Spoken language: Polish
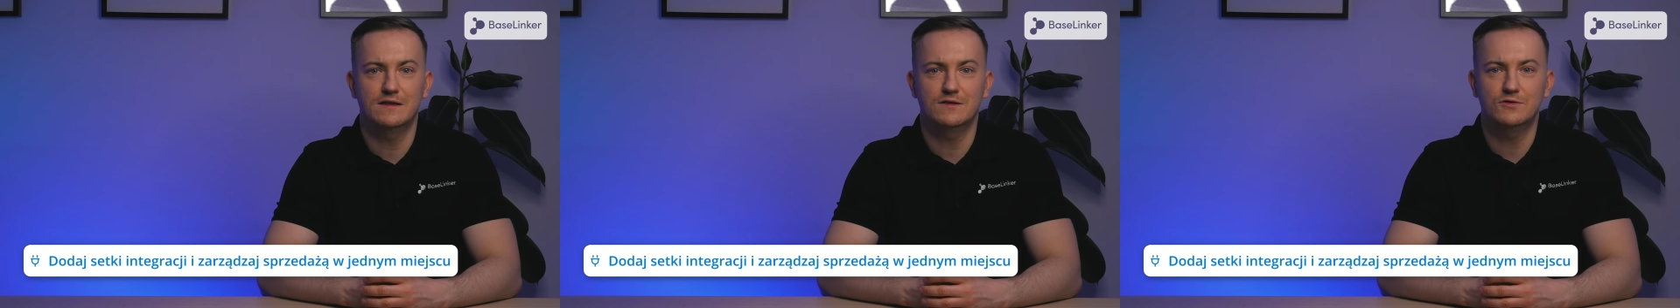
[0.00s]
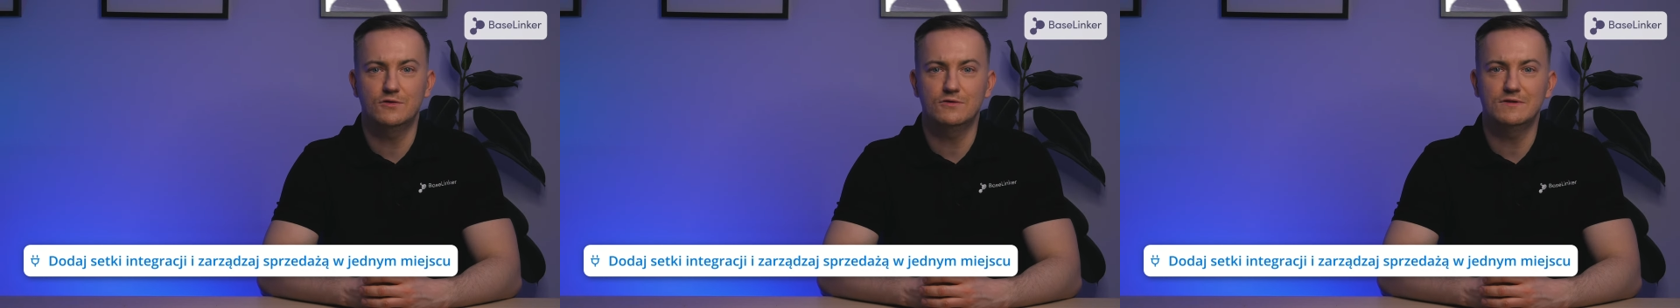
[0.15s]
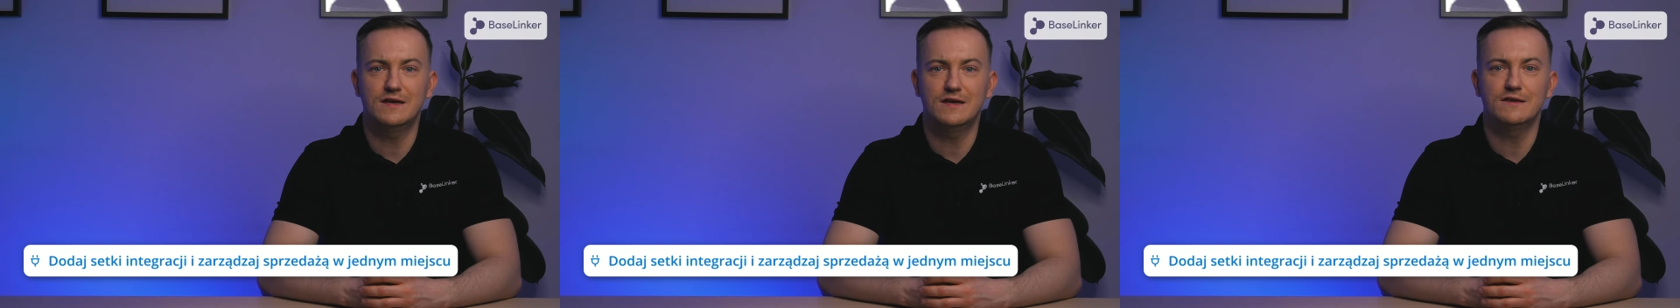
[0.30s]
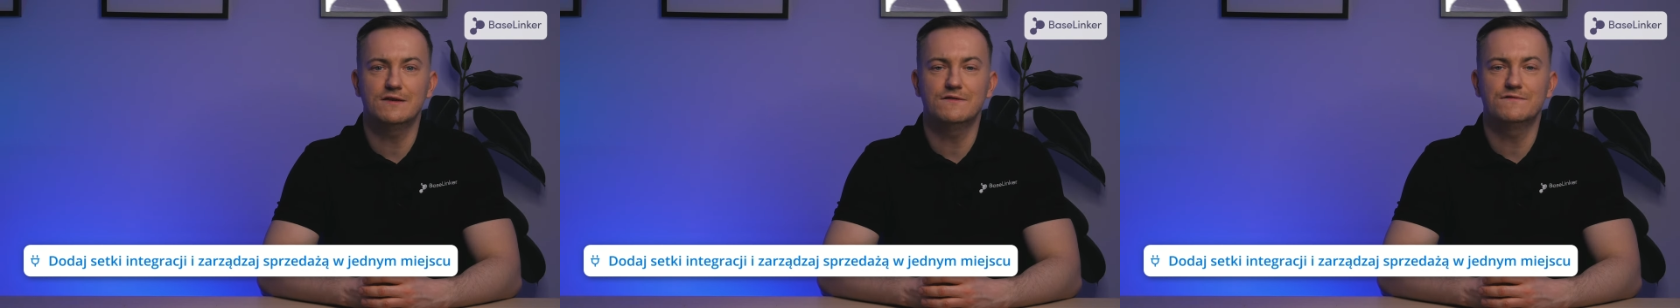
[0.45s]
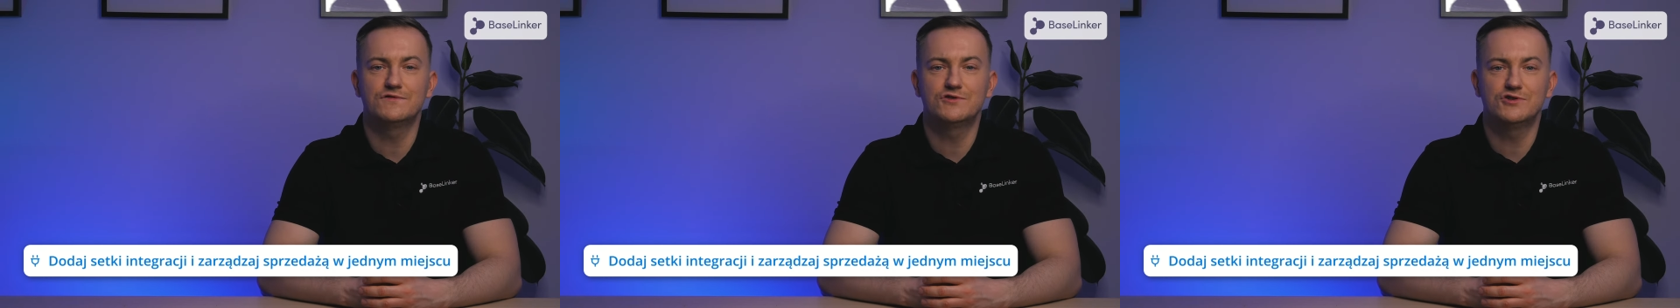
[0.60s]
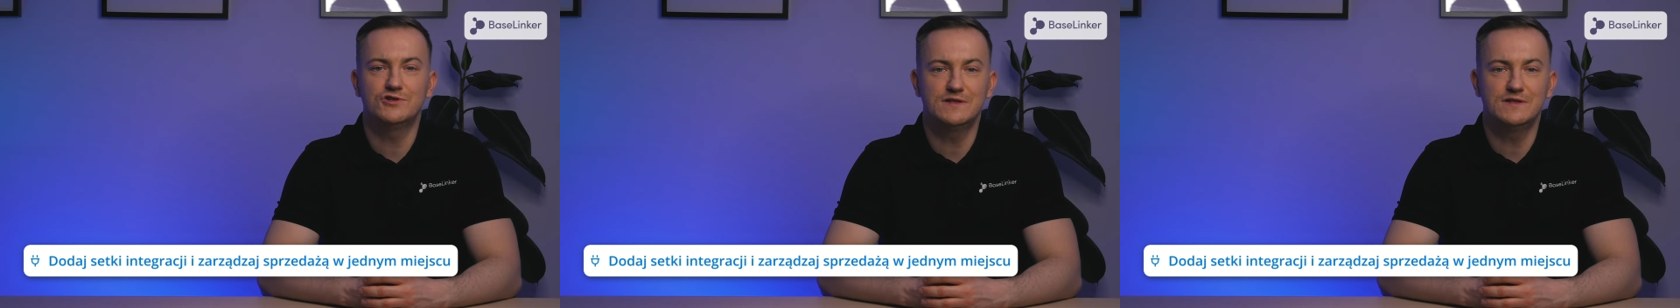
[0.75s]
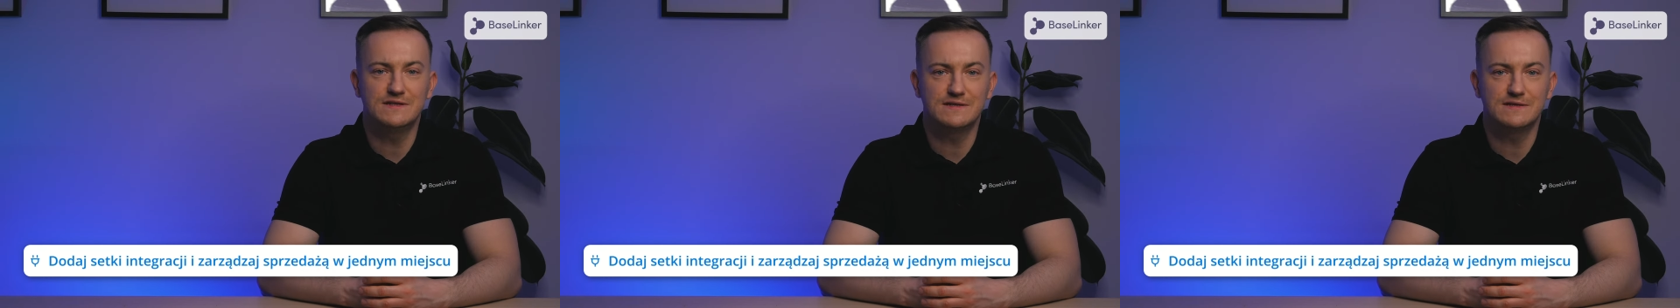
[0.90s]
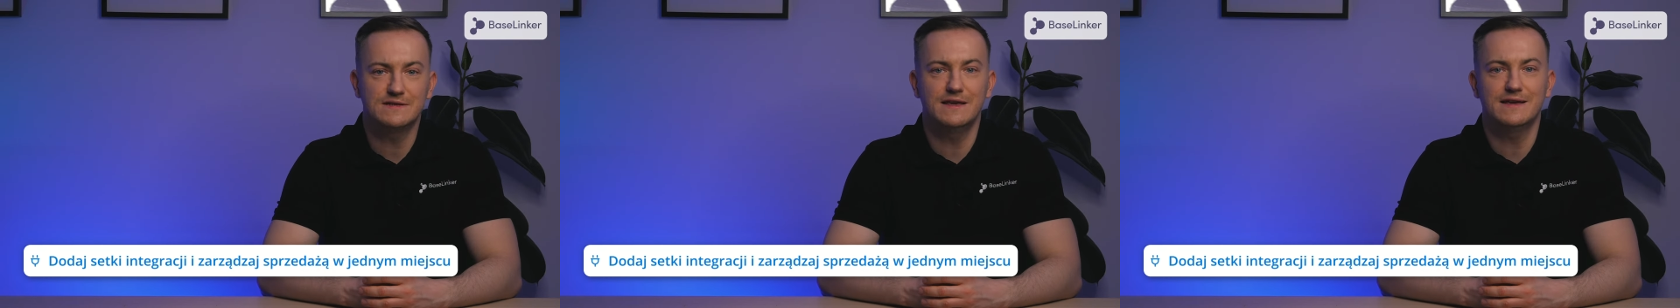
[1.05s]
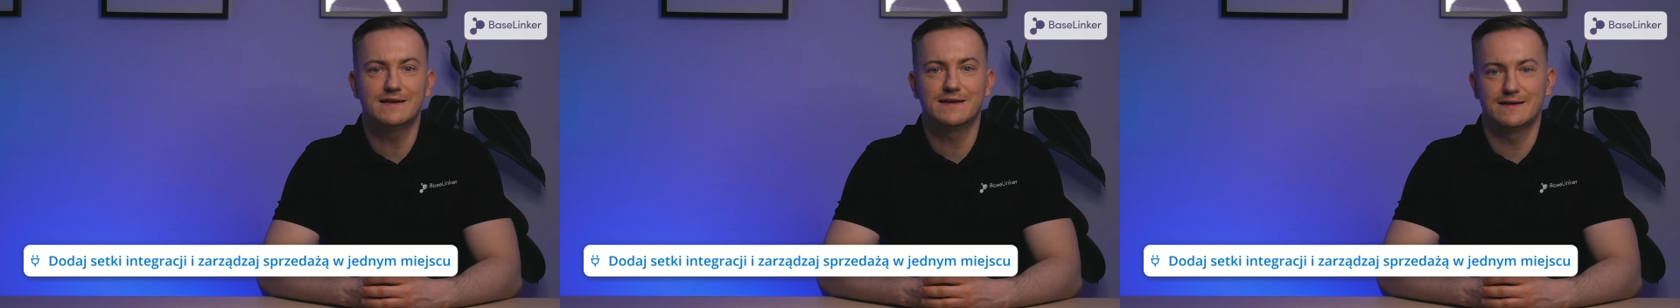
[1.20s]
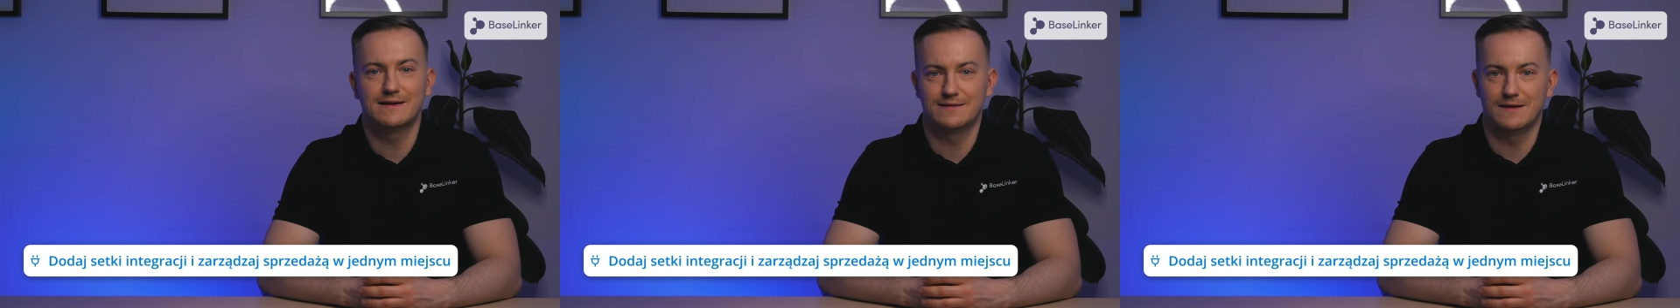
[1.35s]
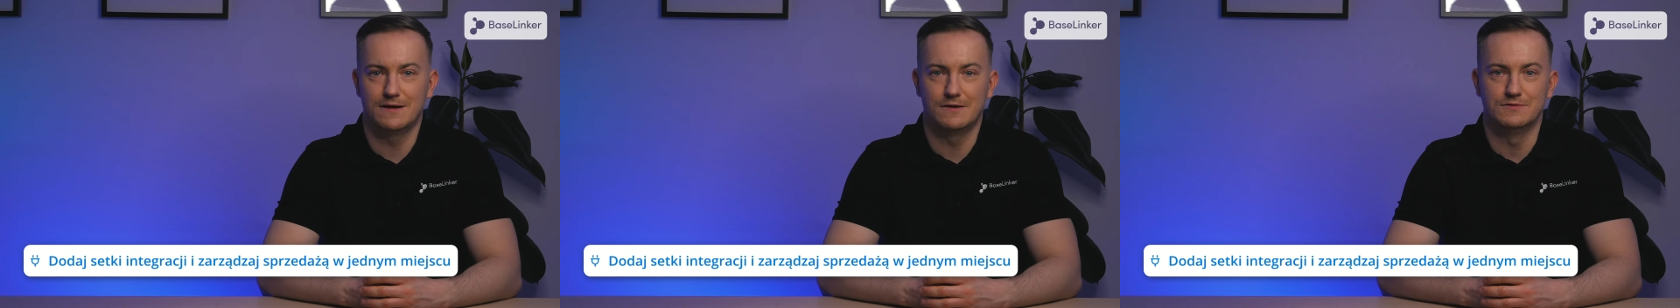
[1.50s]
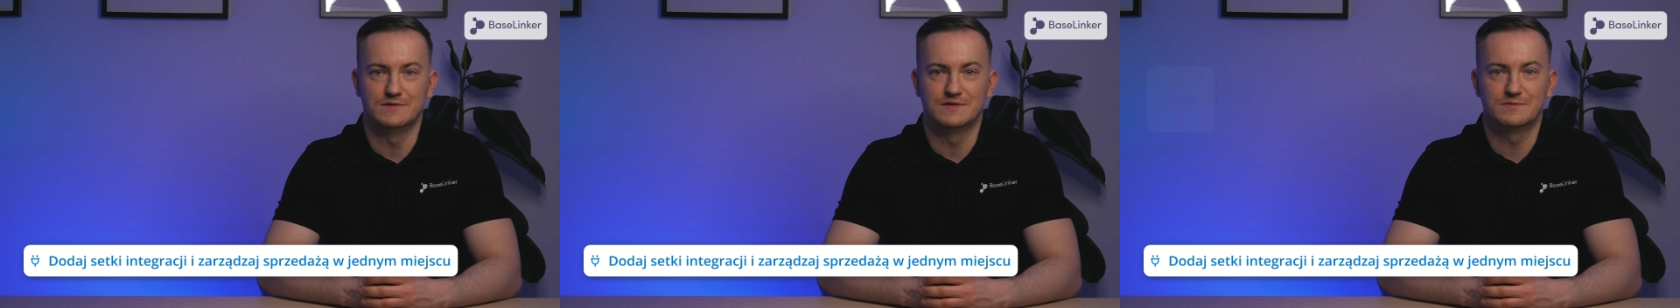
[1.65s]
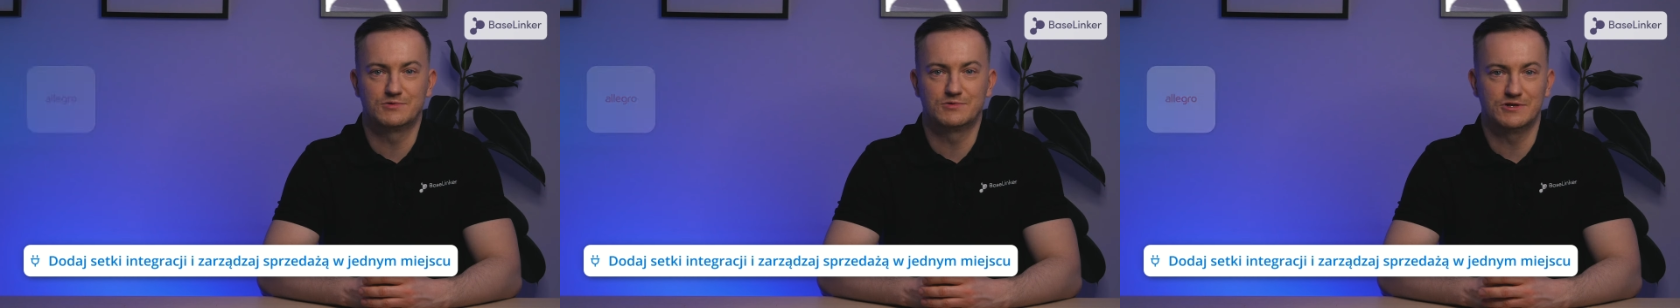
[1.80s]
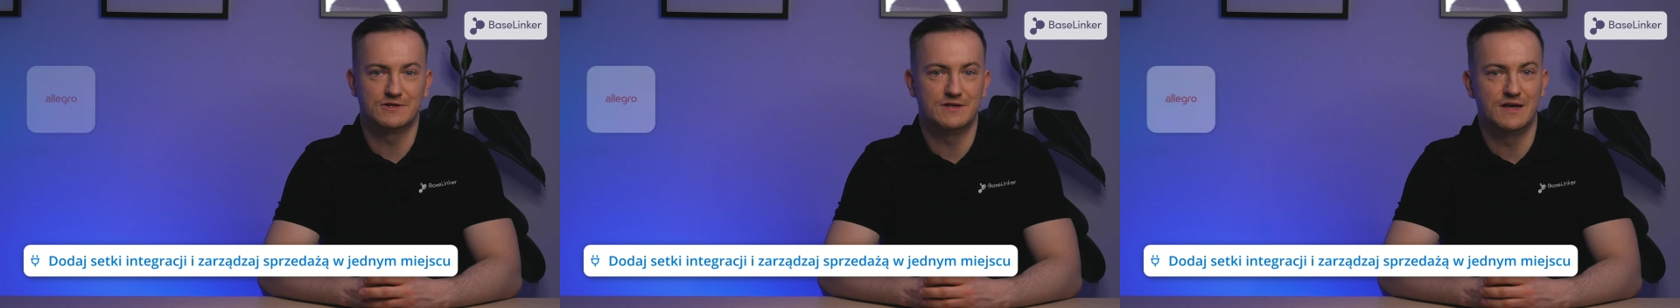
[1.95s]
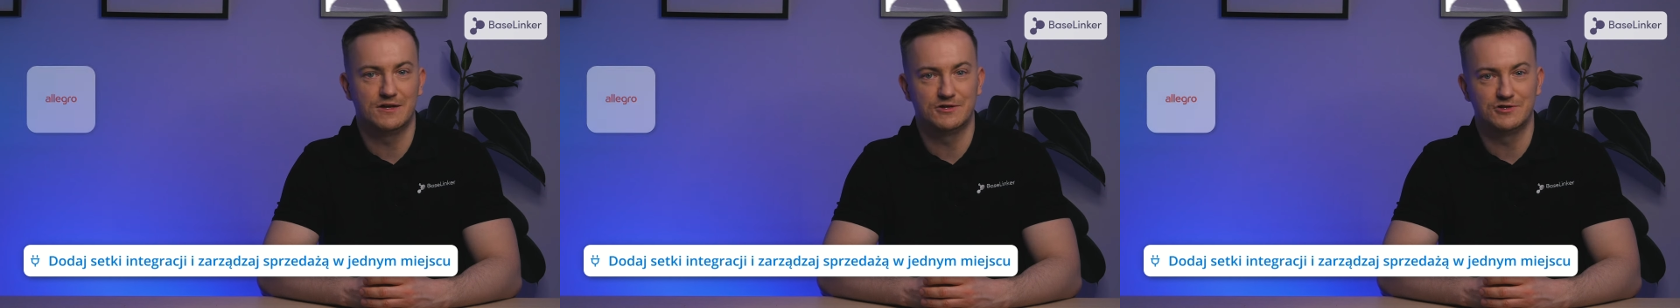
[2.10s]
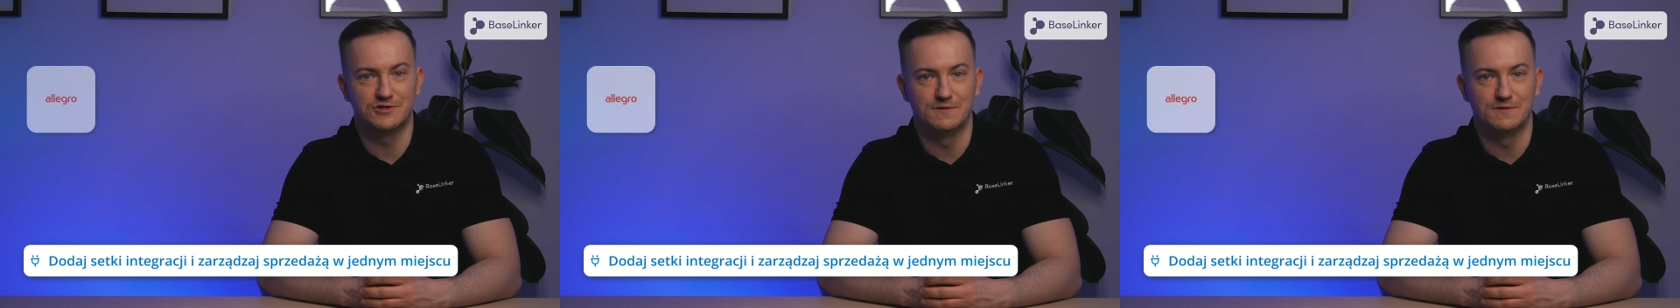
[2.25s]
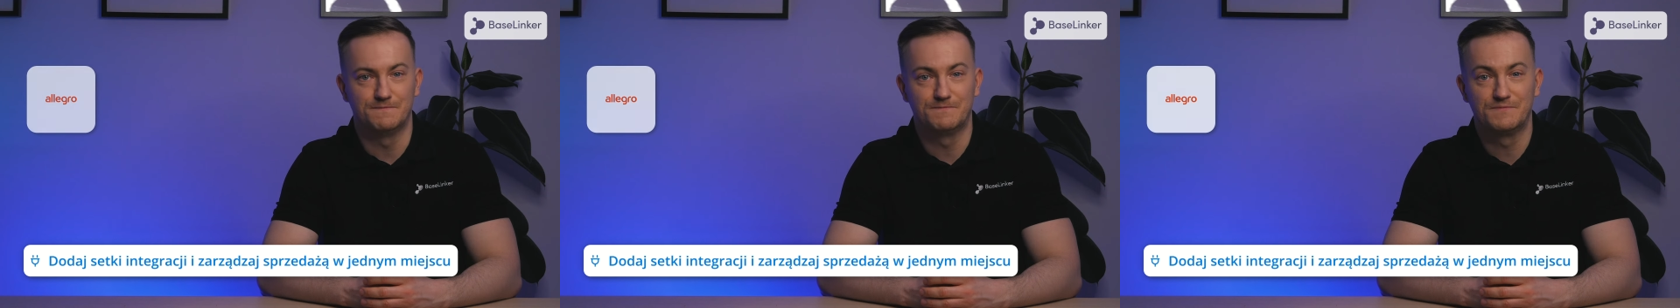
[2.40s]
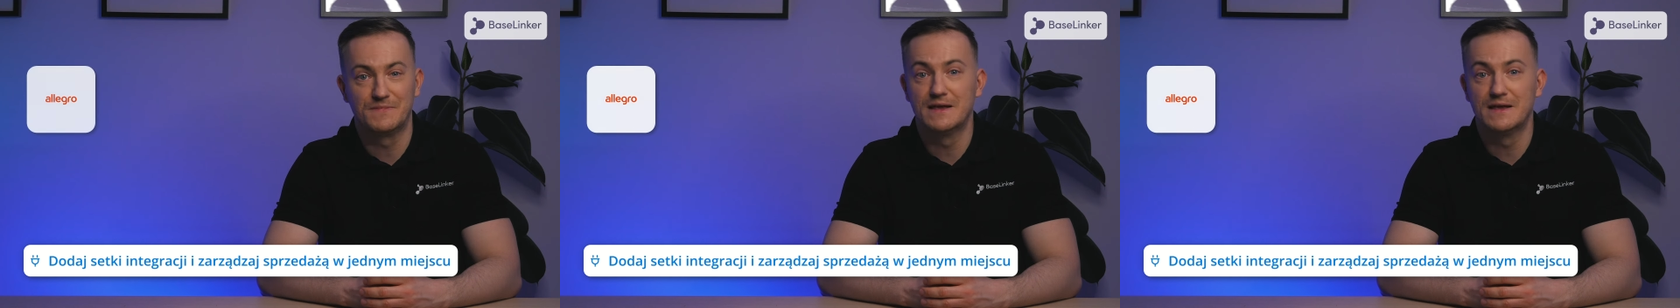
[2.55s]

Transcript: dodaj wszystkie kanały sprzedaży,